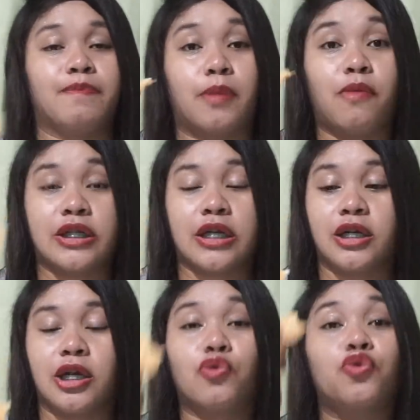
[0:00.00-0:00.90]
Nabawasan
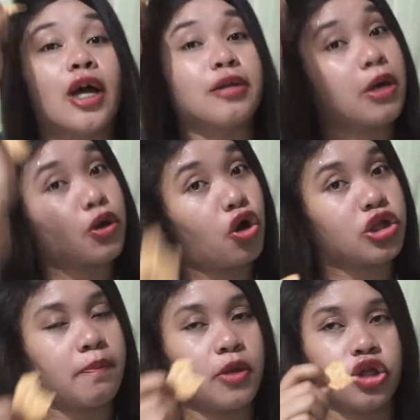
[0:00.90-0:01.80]
lang ng kunat pero
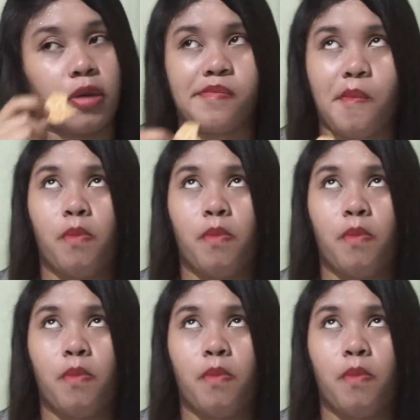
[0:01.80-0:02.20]
otap na otap.